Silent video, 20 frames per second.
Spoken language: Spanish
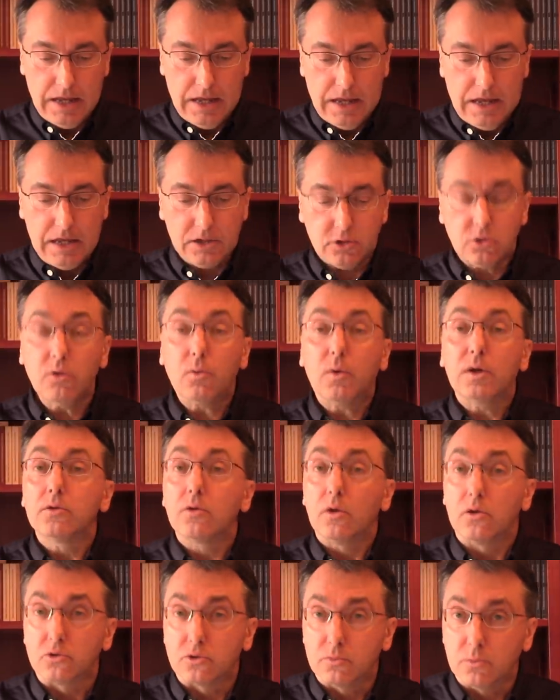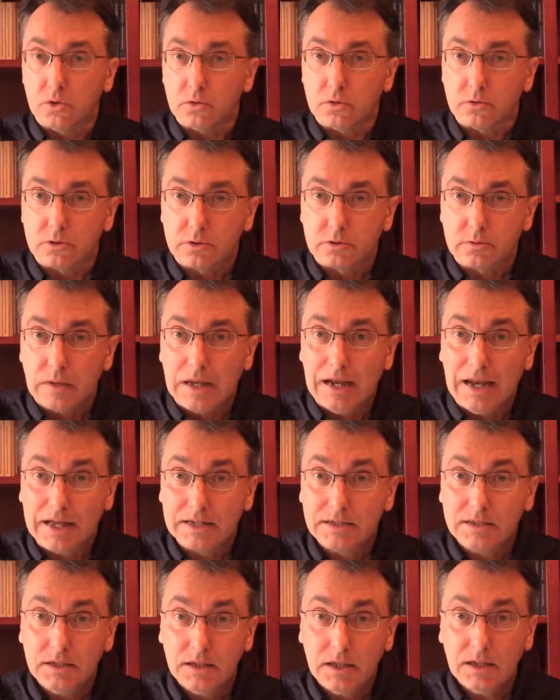Eso en cuanto a los modos.
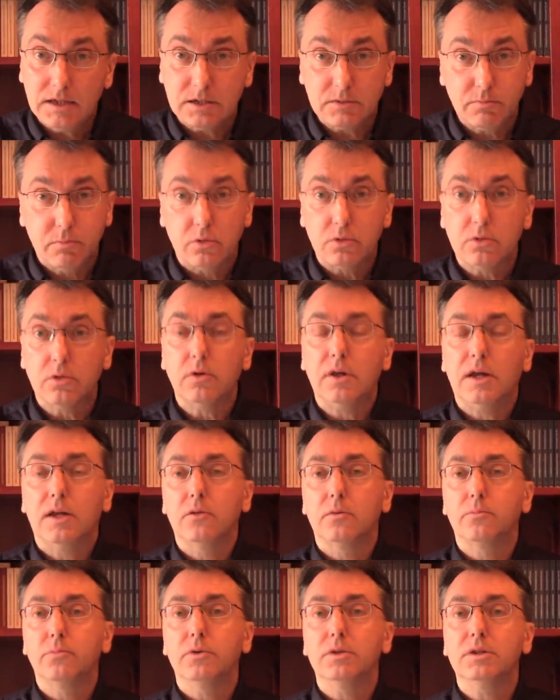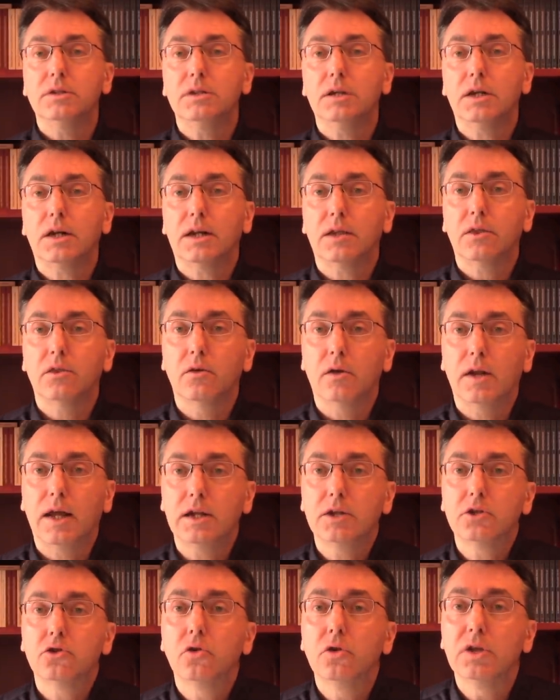Las ideas, por otro lado, pueden ser
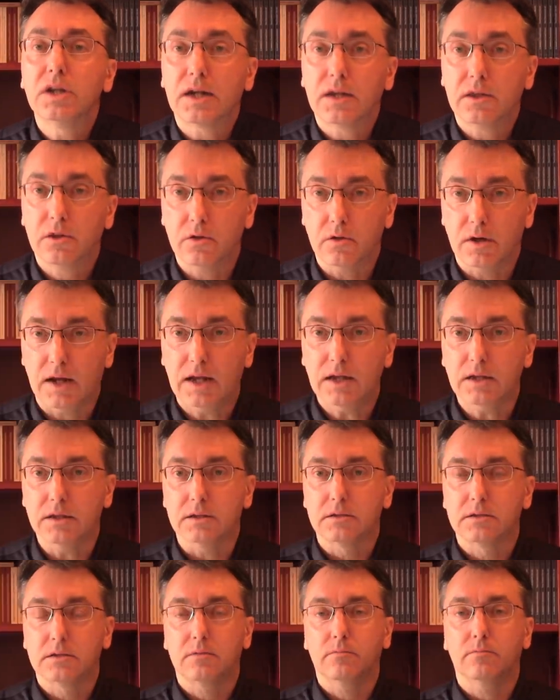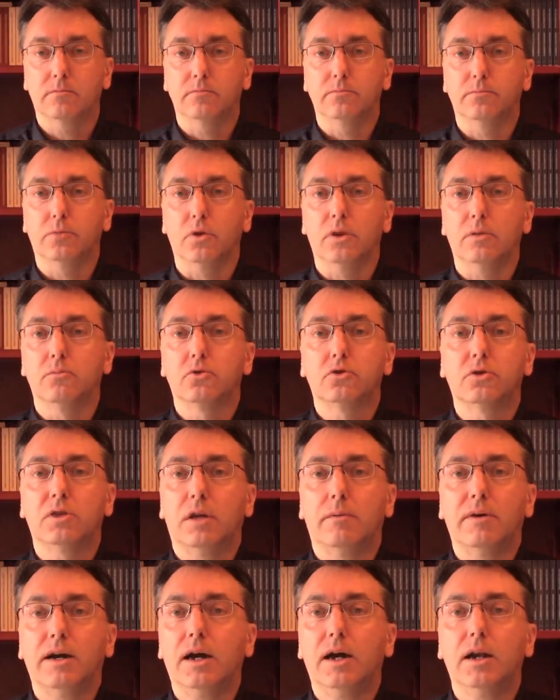racionales o irracionales. Podemos
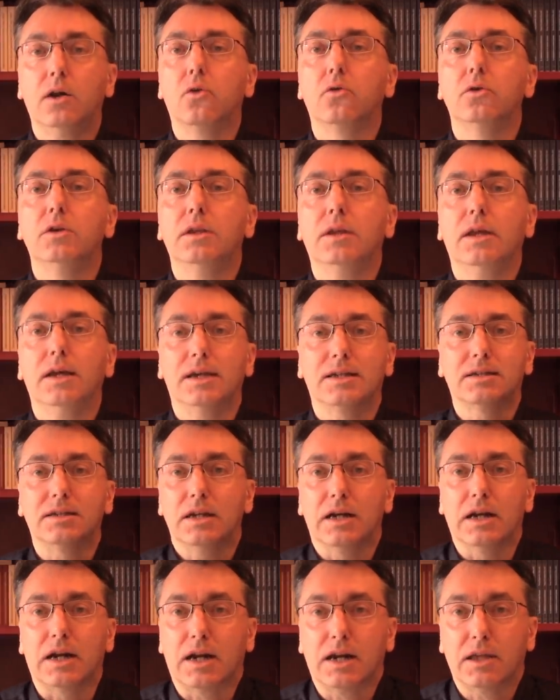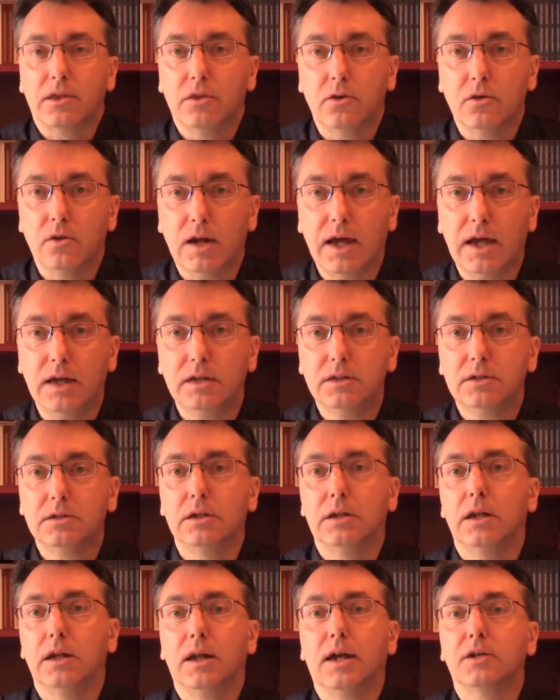trabajar con ideas racionales,
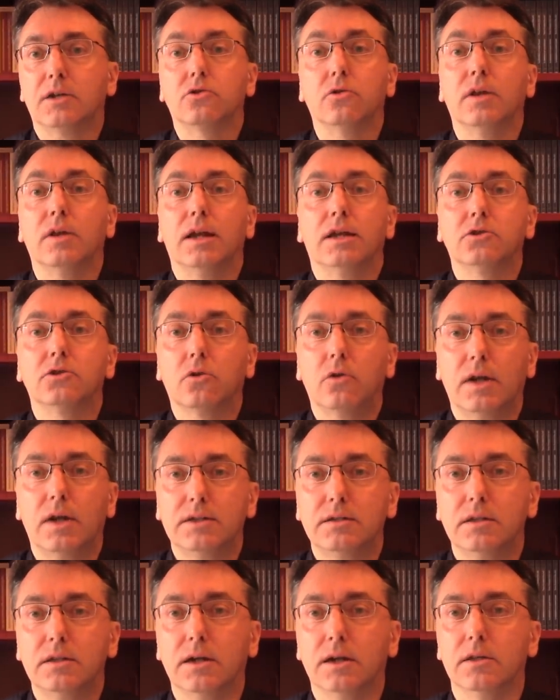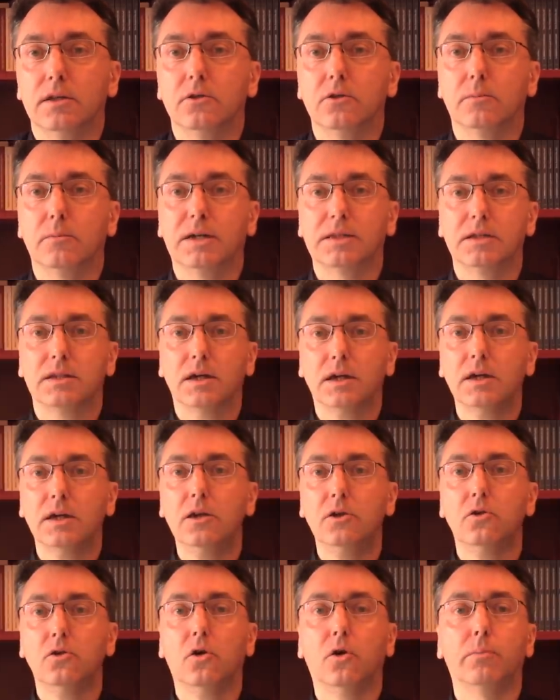en el caso de la escolástica de Tomás de
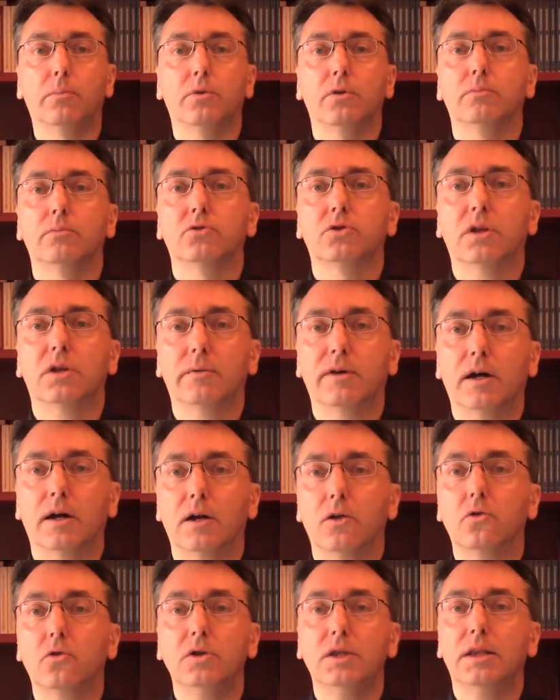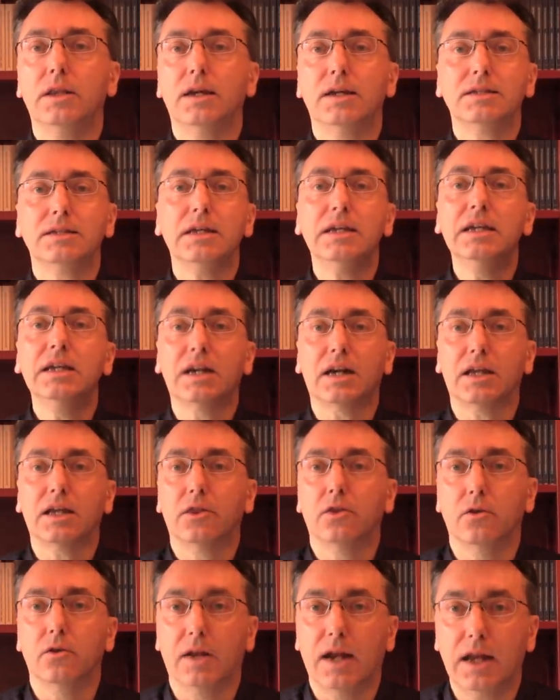Aquino, o podemos trabajar con ideas
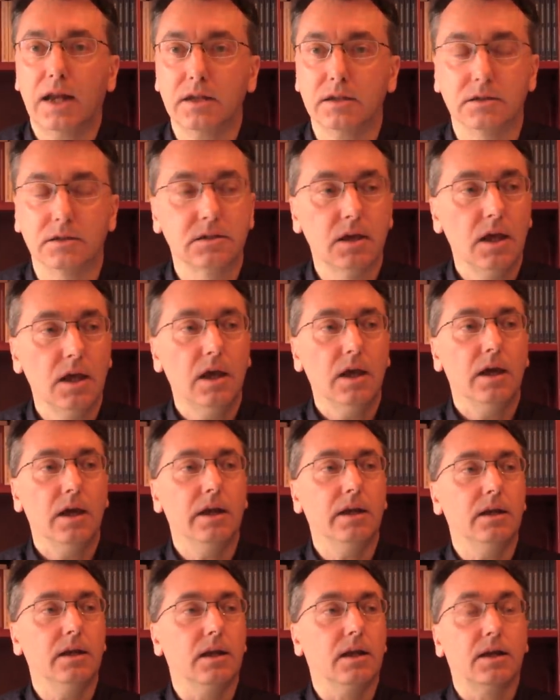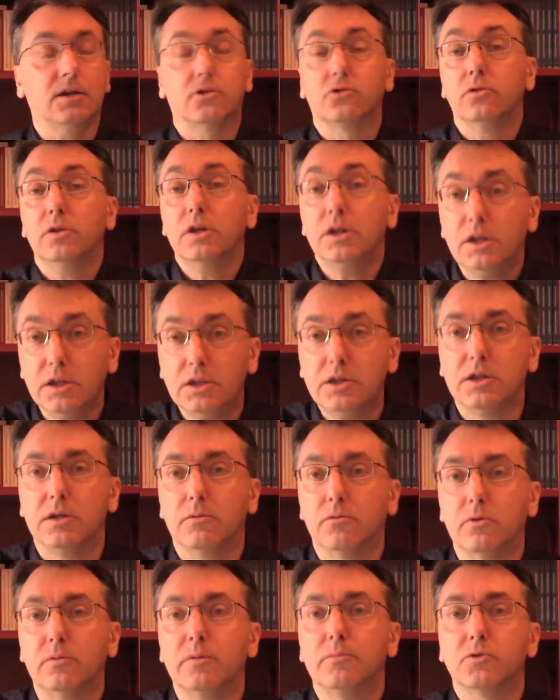irracionales, en el caso de Nietzsche,
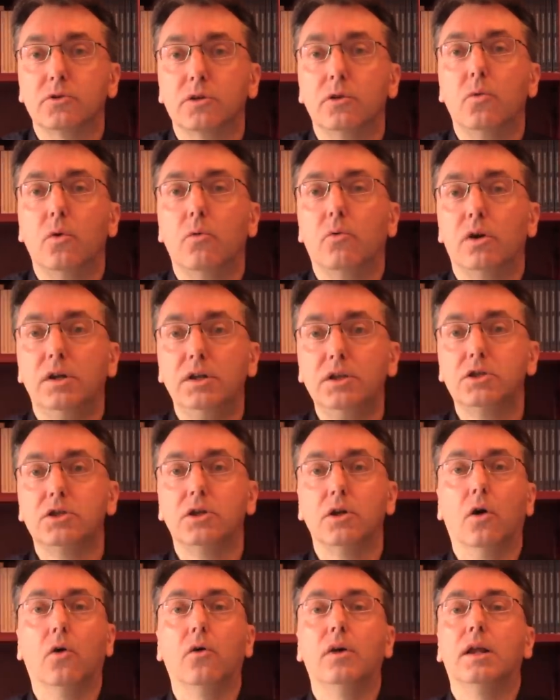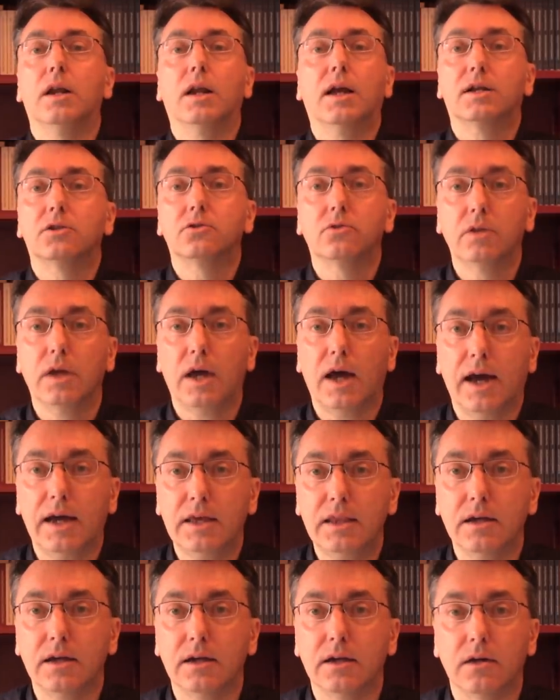volvemos de nuevo a Nietzsche, o en el caso de
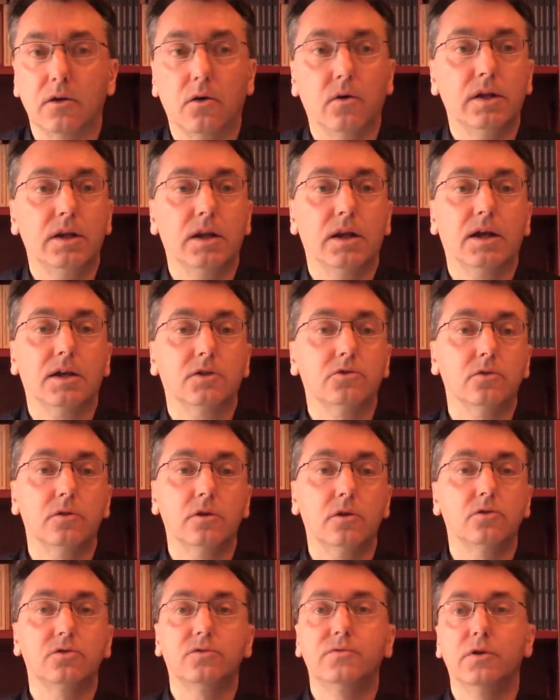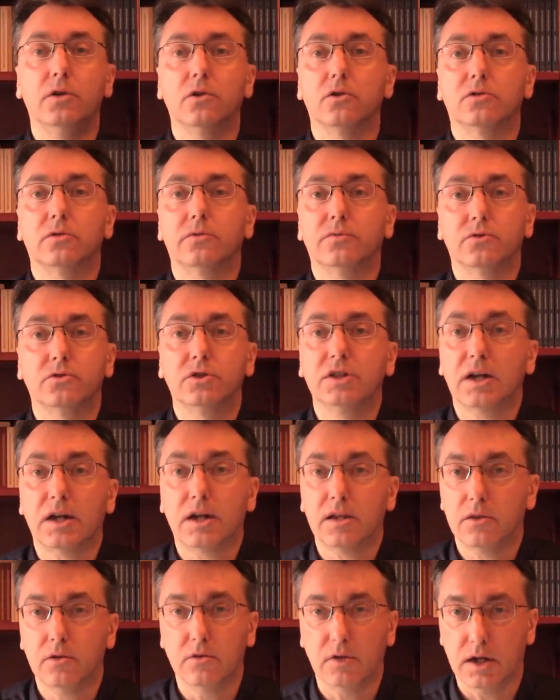Heidegger, o en el caso de los filósofos
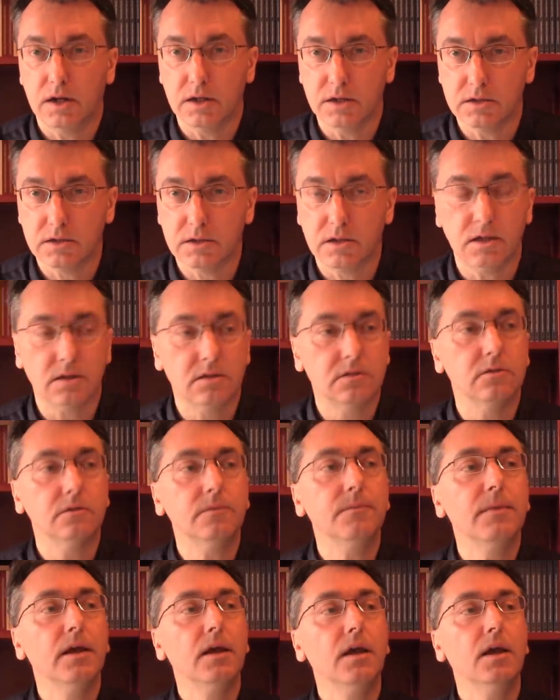irracionalistas, ¿no?